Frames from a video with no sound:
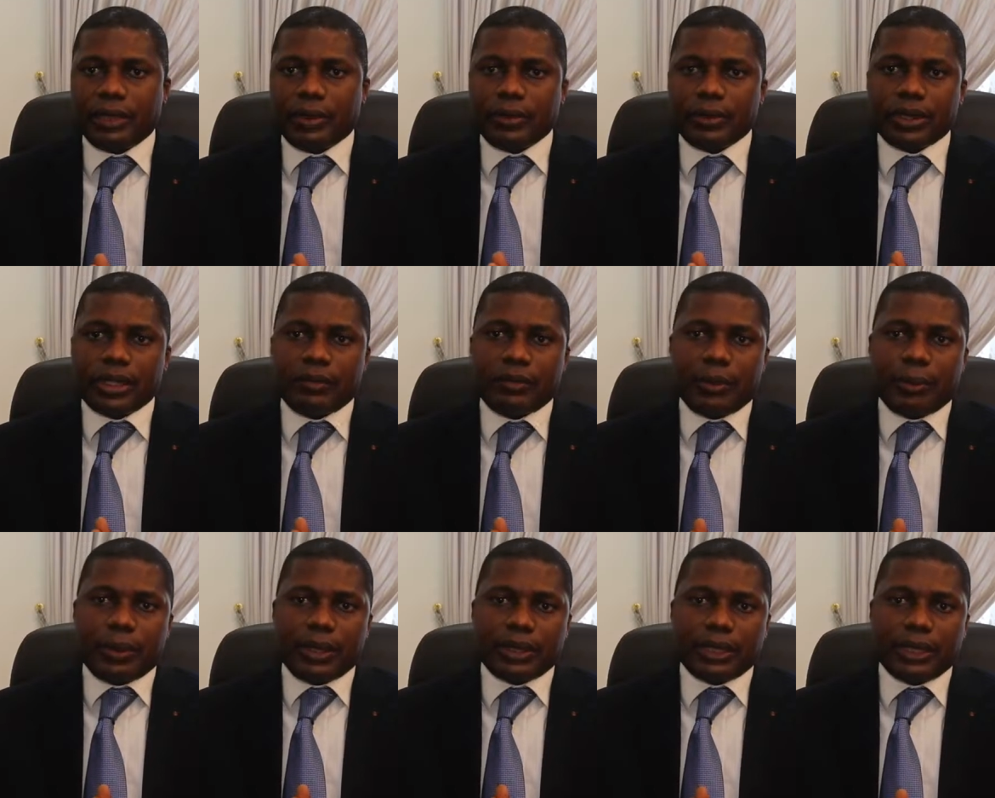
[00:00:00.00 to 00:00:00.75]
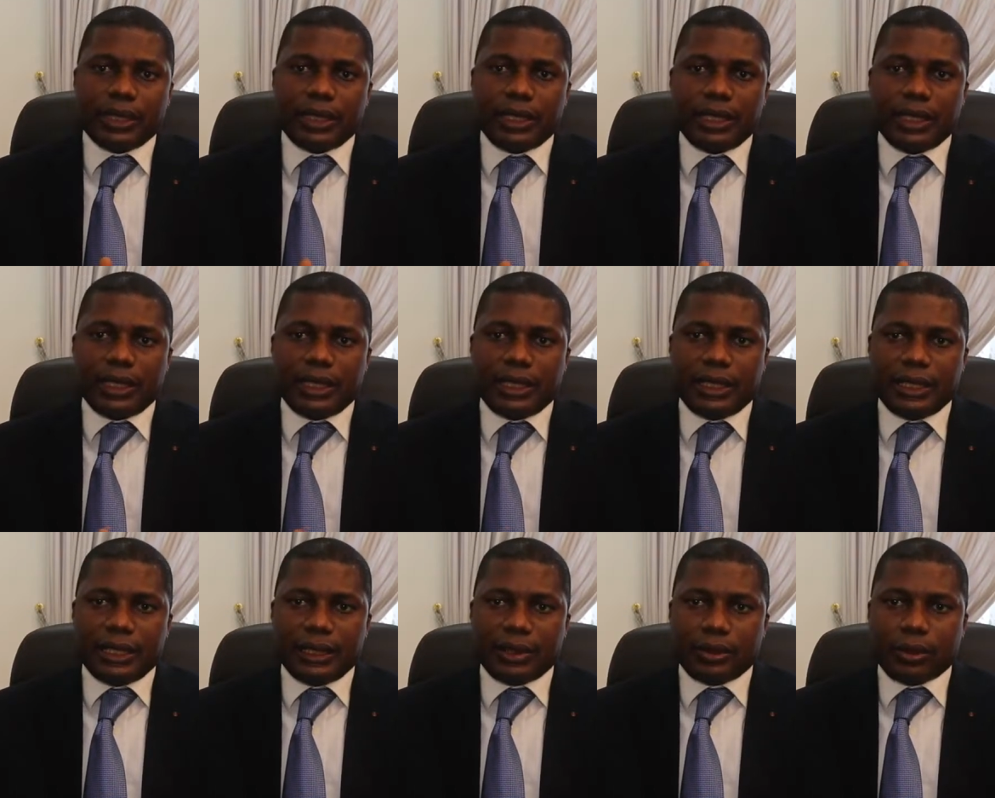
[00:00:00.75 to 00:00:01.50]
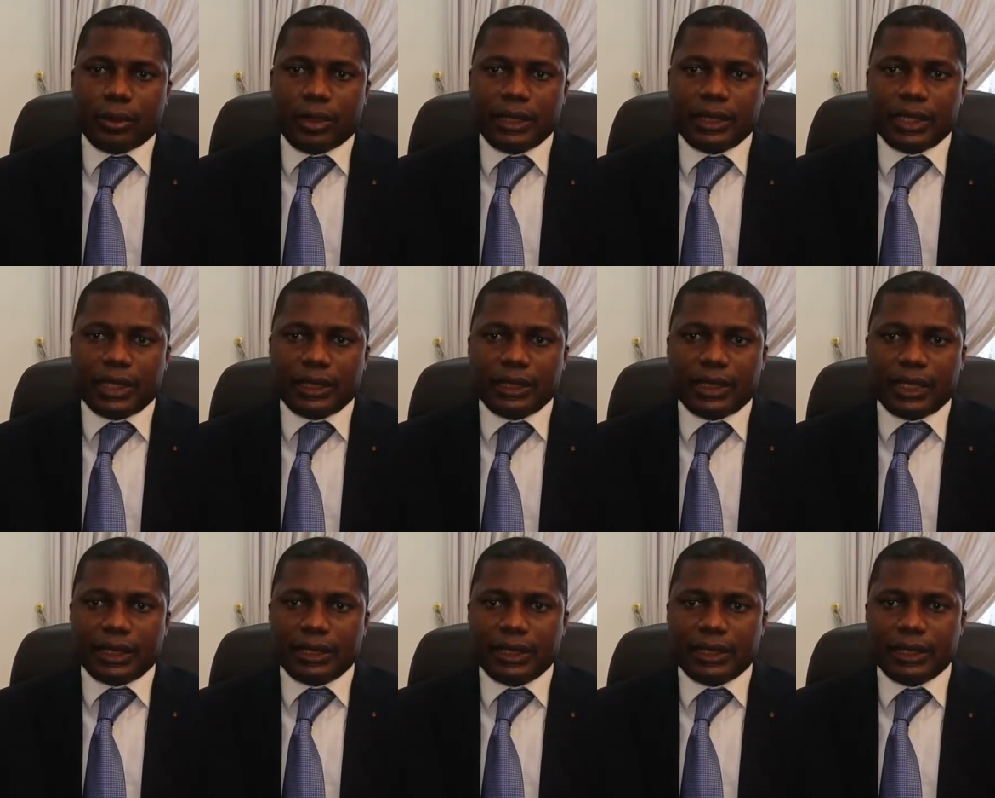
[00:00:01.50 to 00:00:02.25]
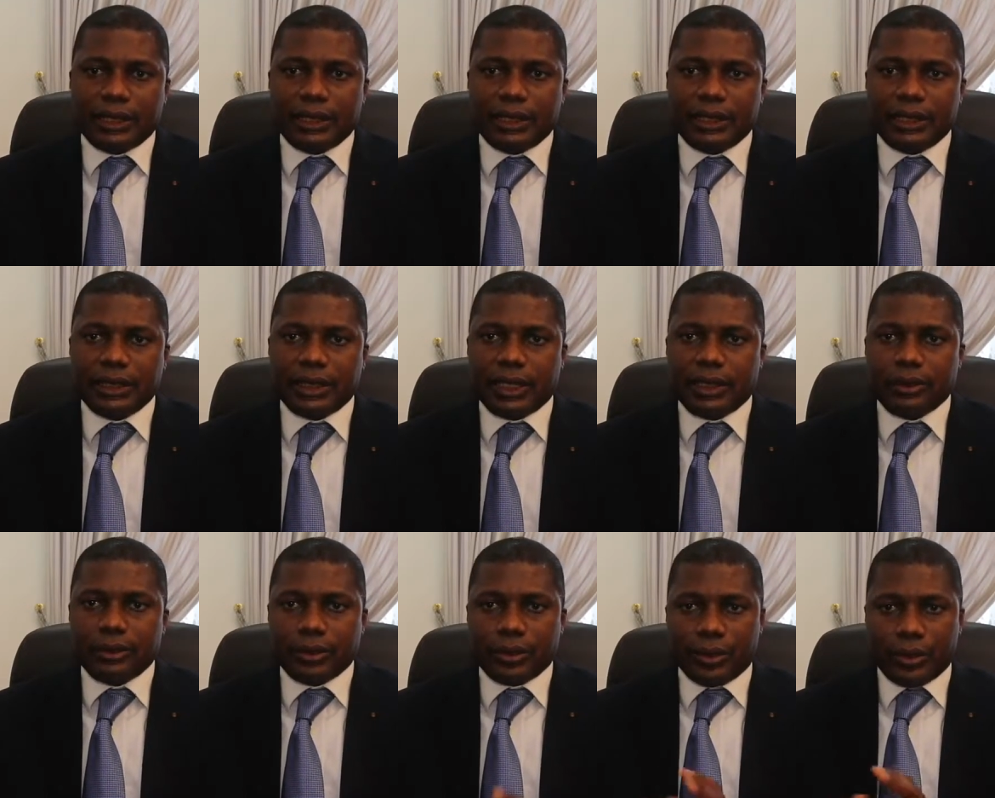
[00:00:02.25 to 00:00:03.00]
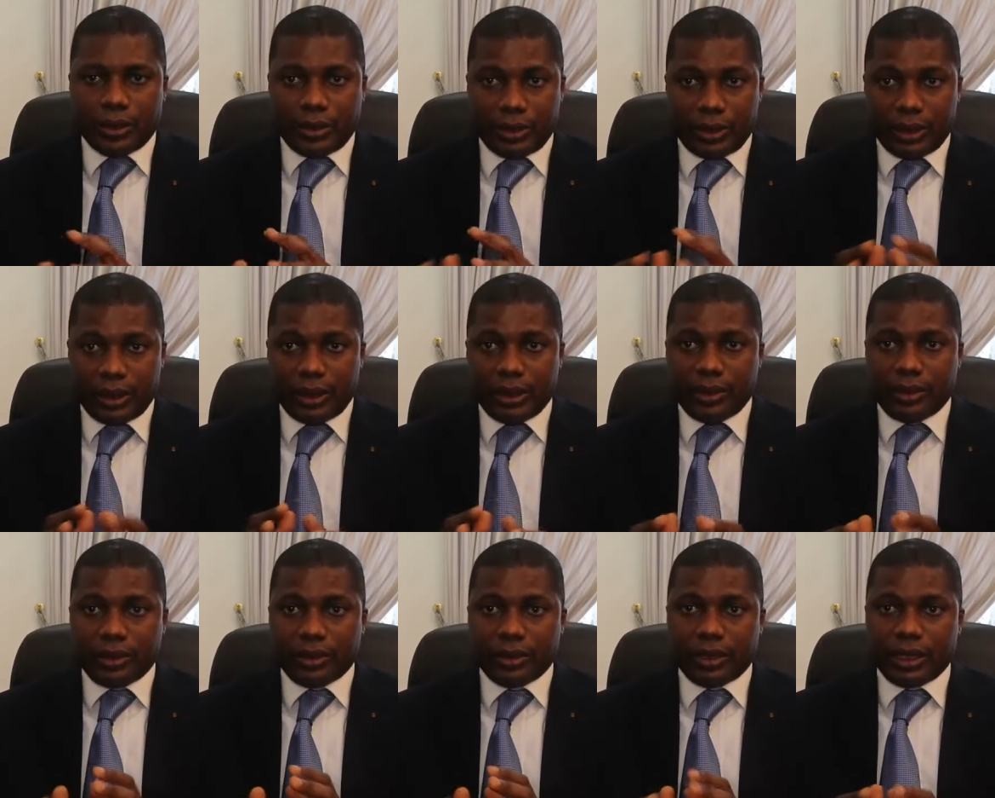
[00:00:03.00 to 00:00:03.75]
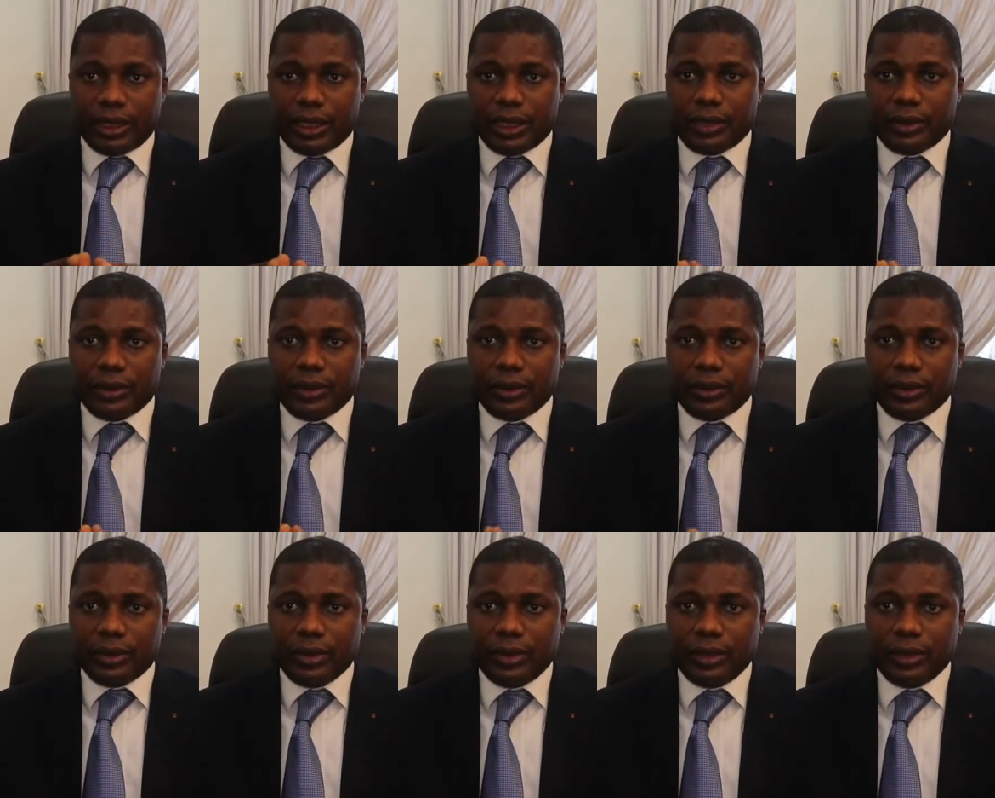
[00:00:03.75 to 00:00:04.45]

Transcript: Nous avons passé les trois dernières décennies à nous quereller sur des questions